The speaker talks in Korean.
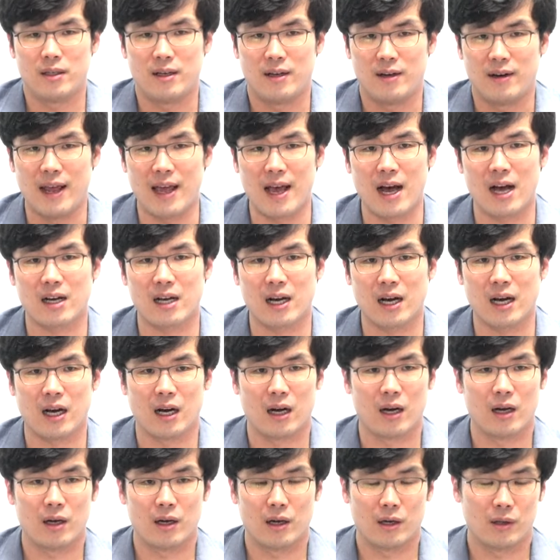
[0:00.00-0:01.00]

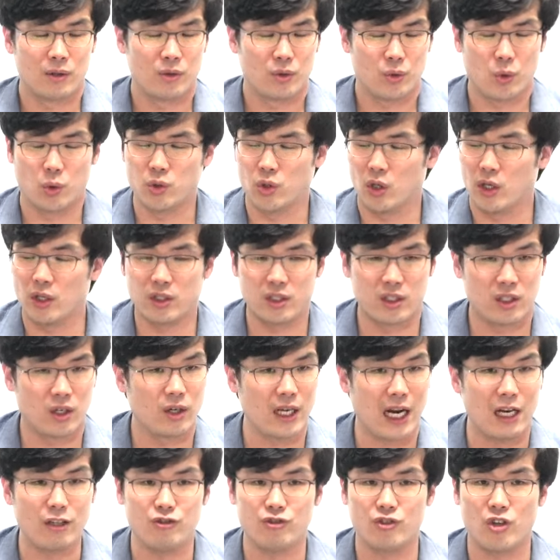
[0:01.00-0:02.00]
레아가 도저히
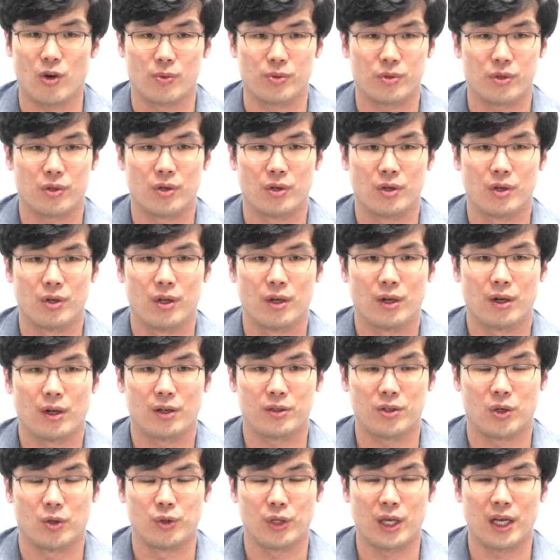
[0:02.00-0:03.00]
그렇게 할 수가 없어요.
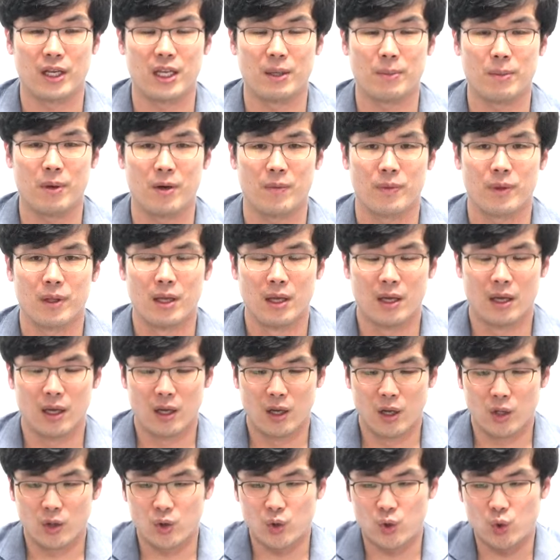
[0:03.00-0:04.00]
그래서 어떻게 하냐면
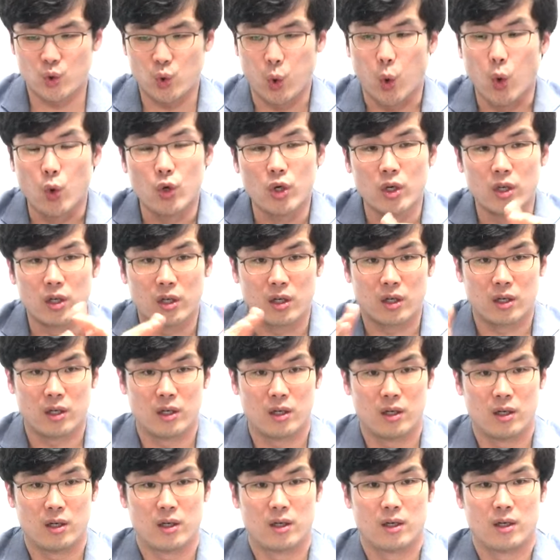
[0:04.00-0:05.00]
돌을
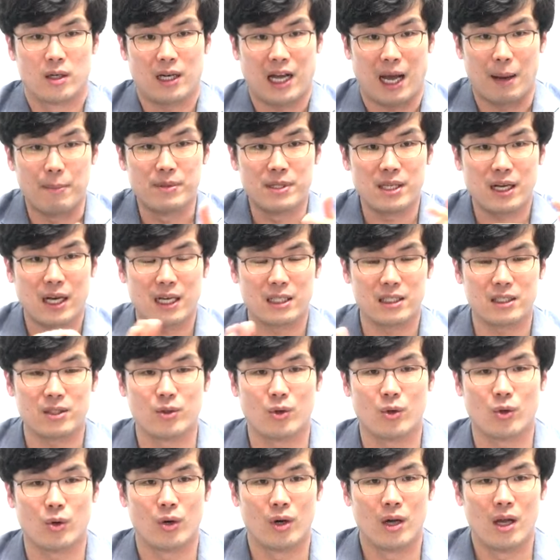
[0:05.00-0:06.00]

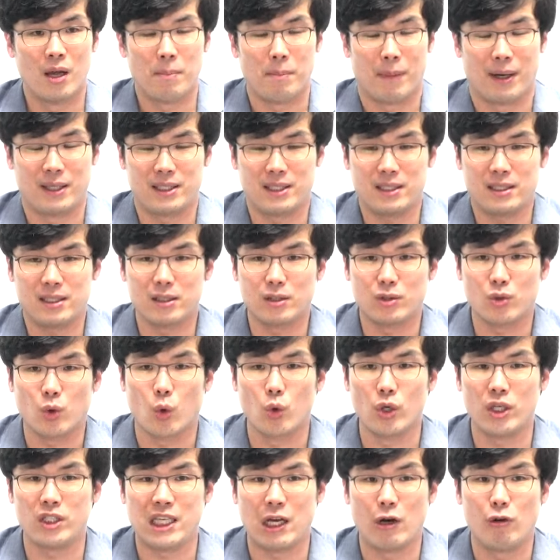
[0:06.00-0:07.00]
감싸가지고 마치 그
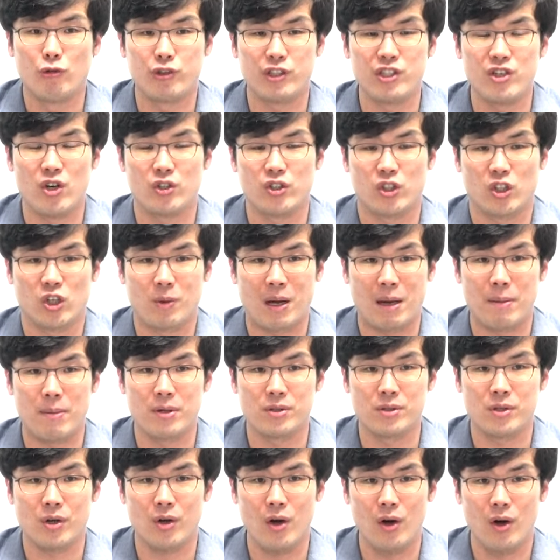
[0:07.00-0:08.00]
돌이 제우스인 것처럼
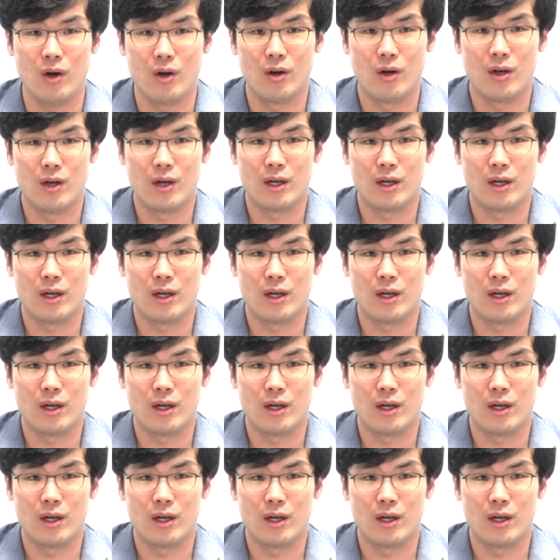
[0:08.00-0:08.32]
하면서